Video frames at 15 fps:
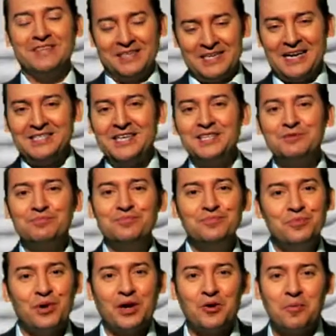Gracias
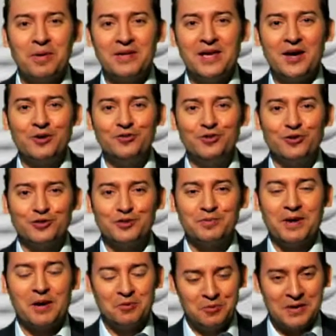por acompañarnos, los
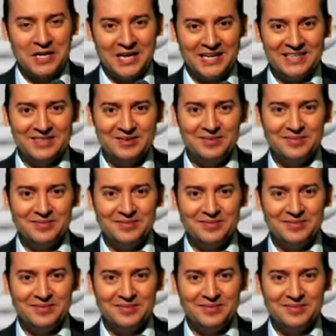esperamos mañana.